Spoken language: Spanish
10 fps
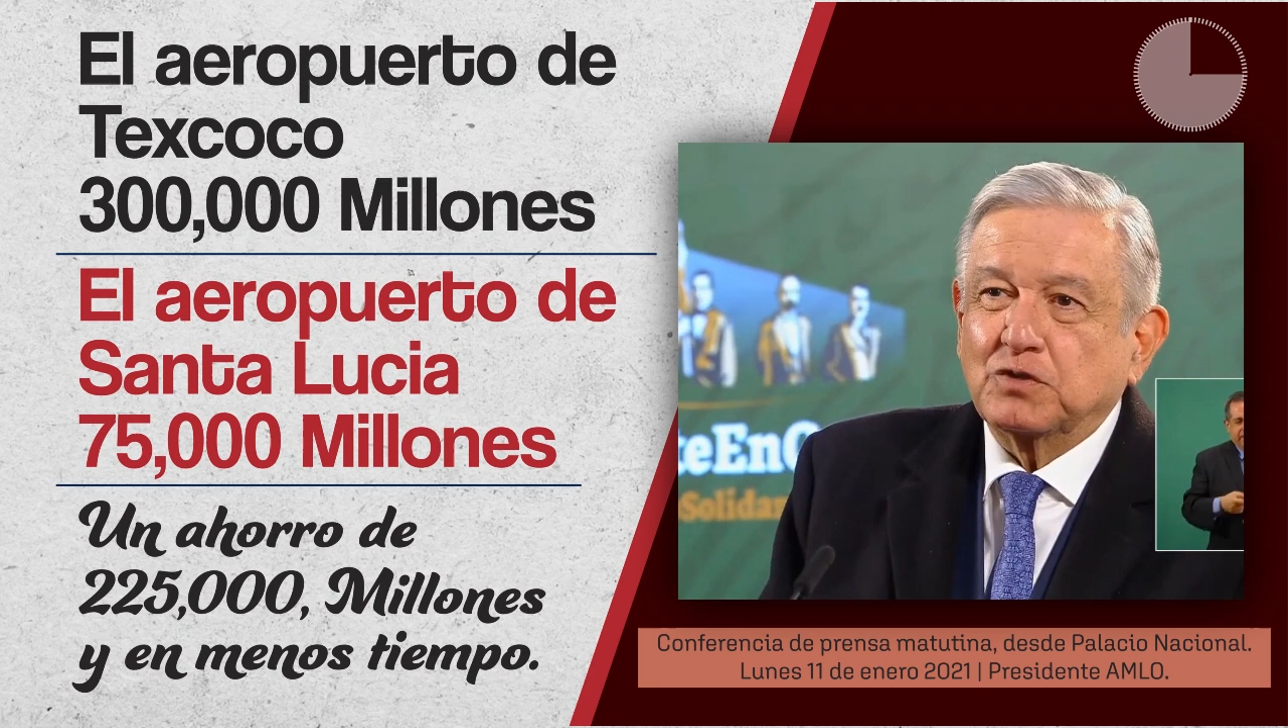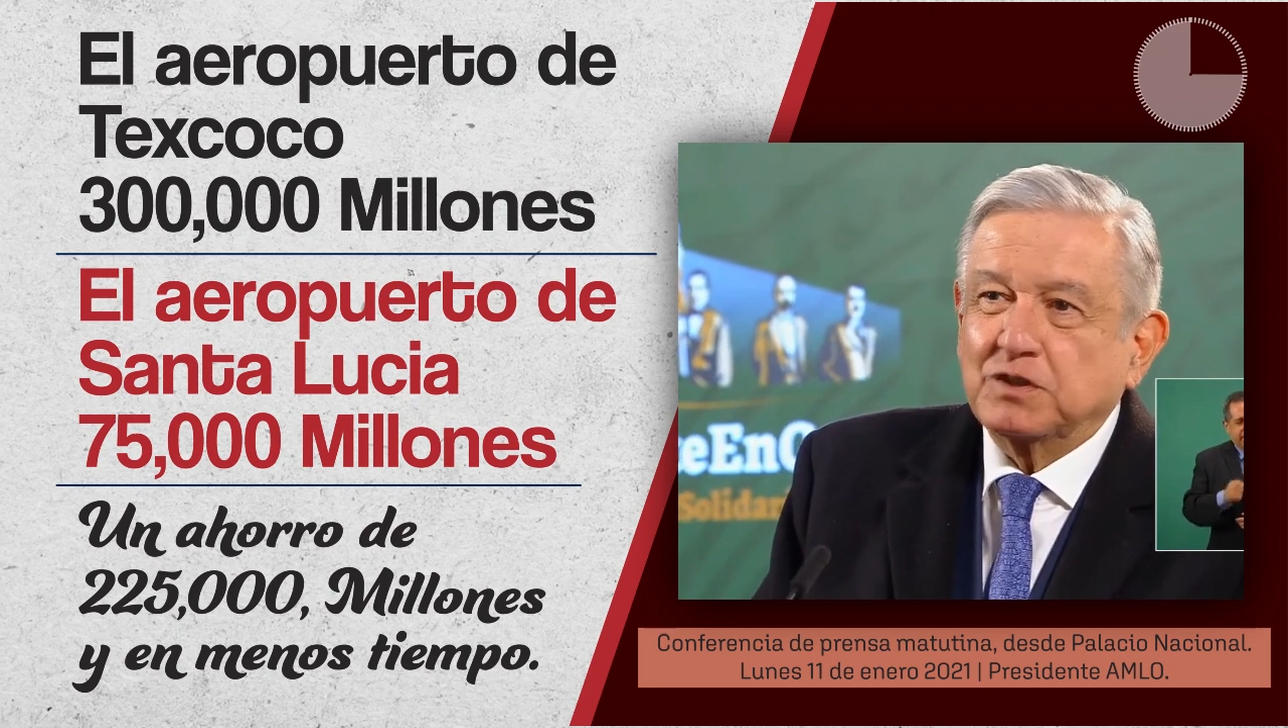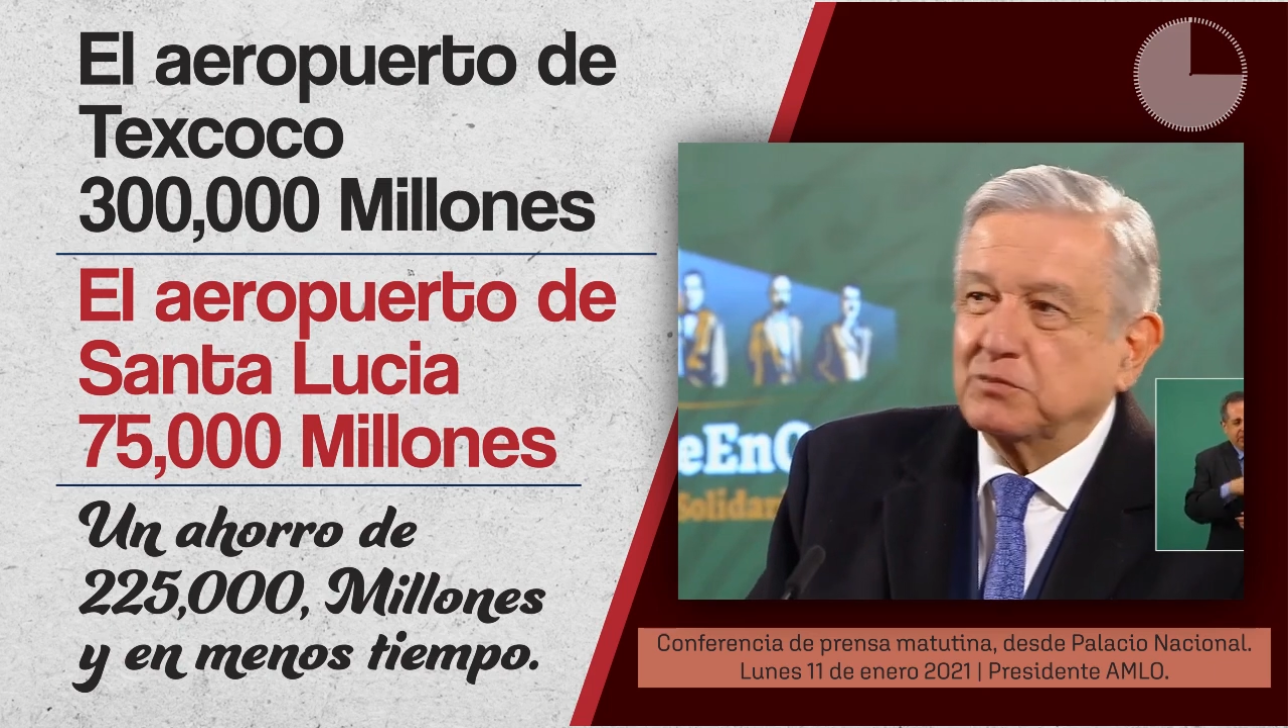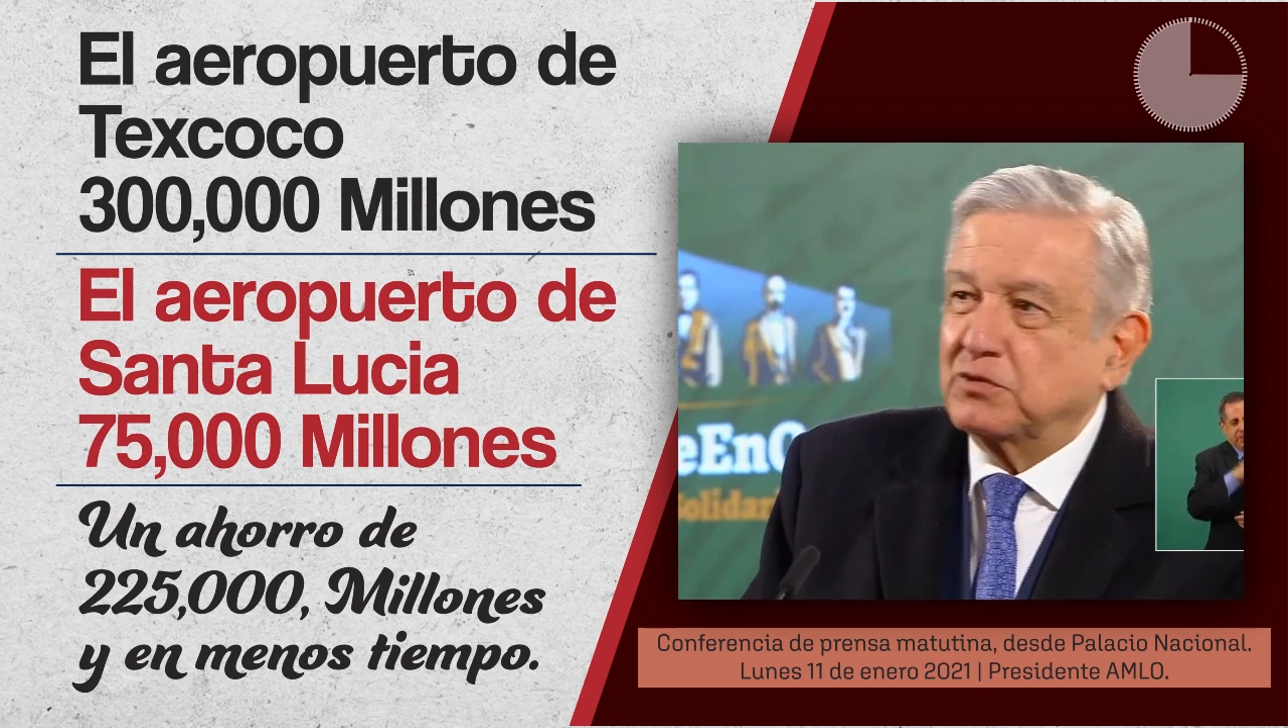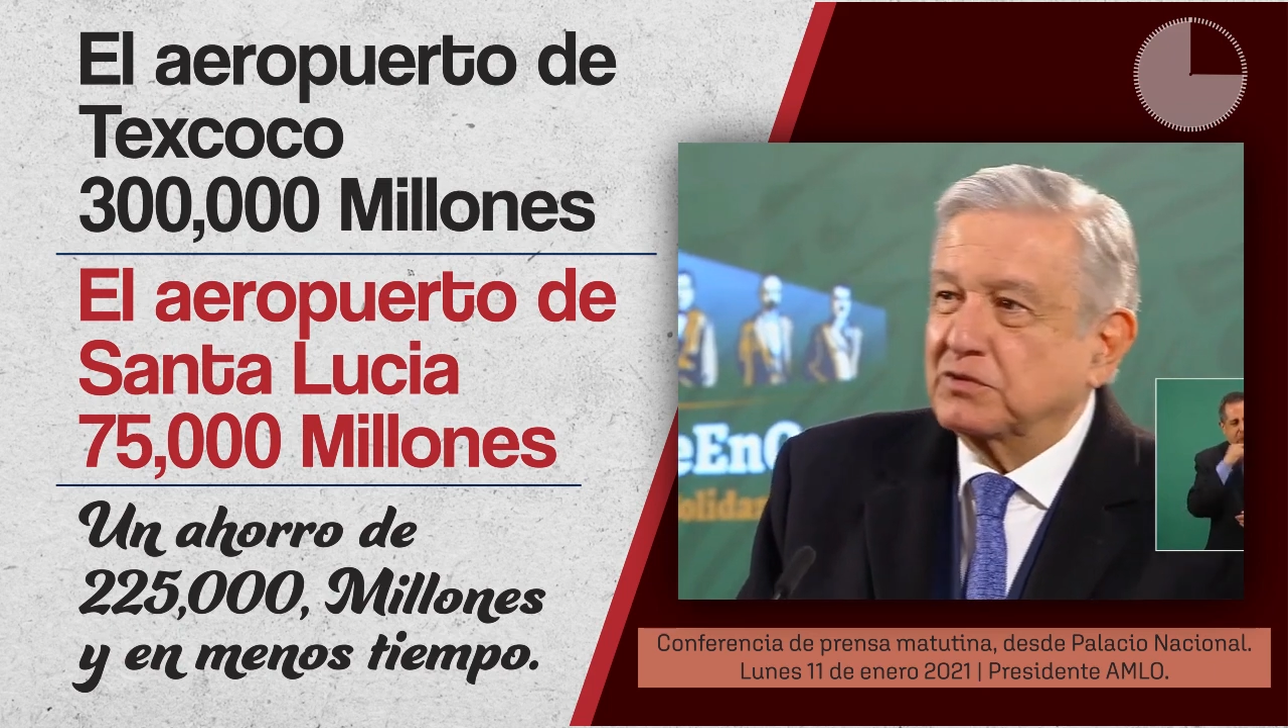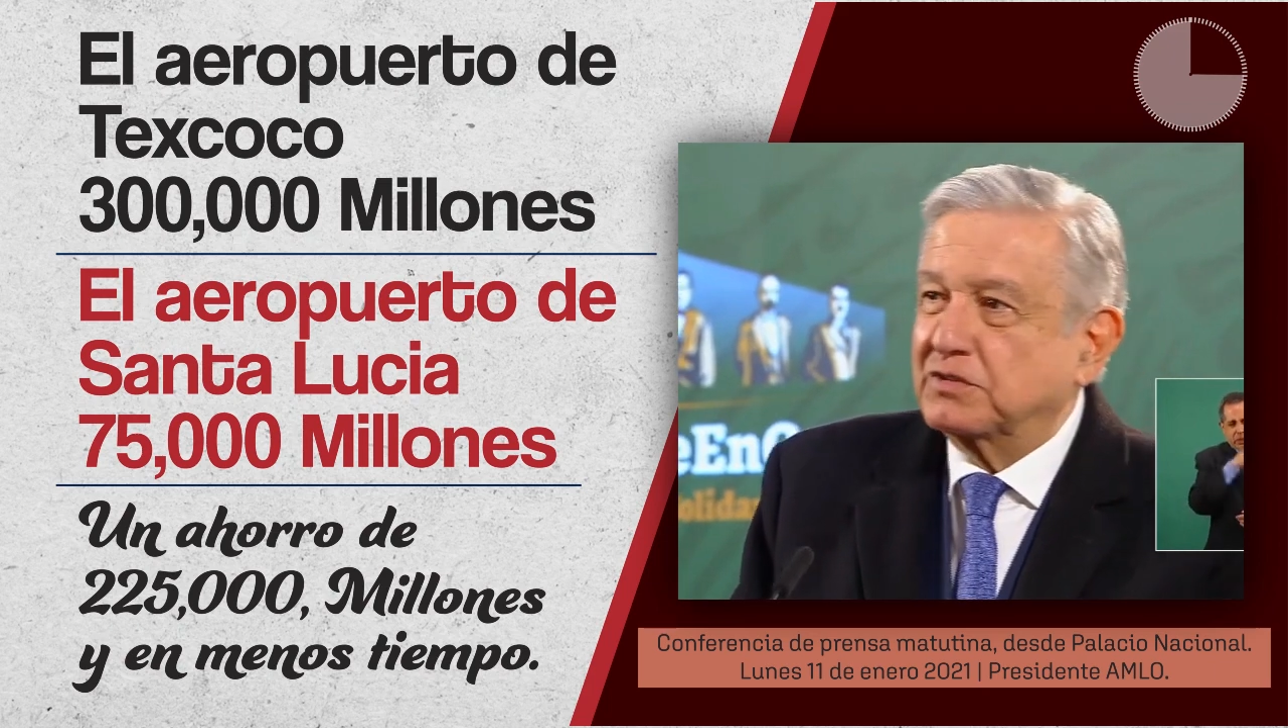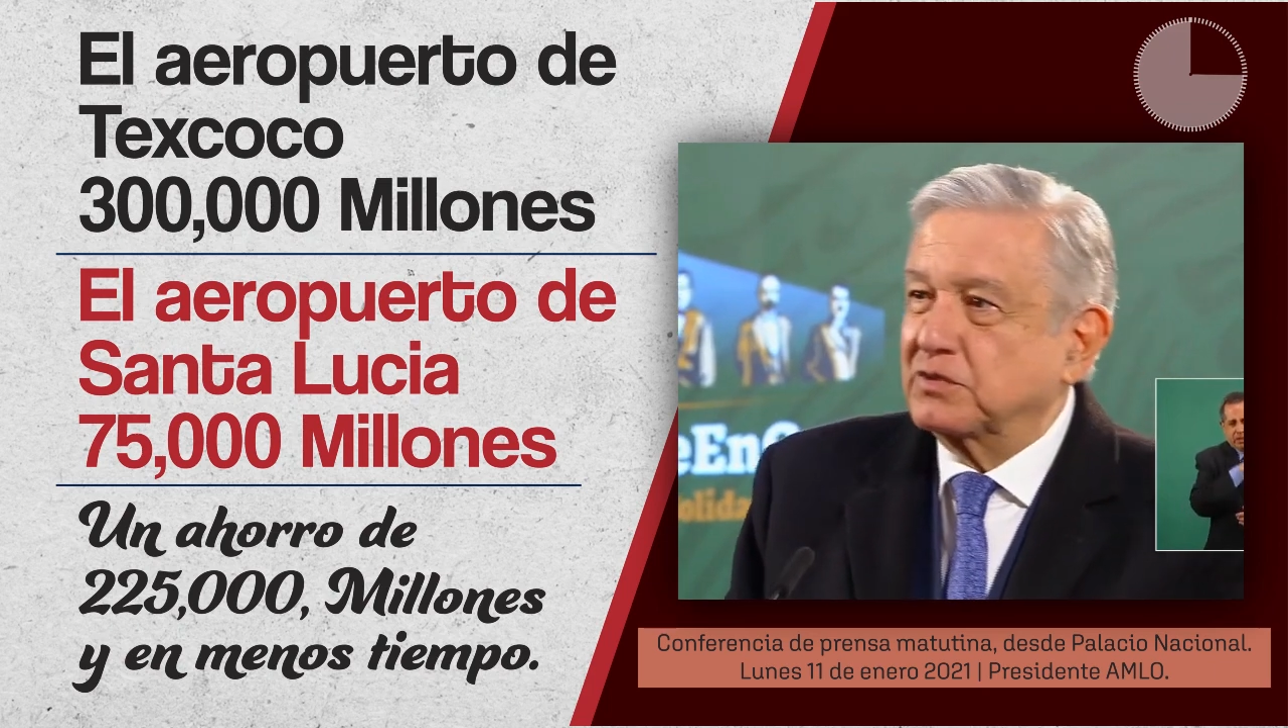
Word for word: hicimos los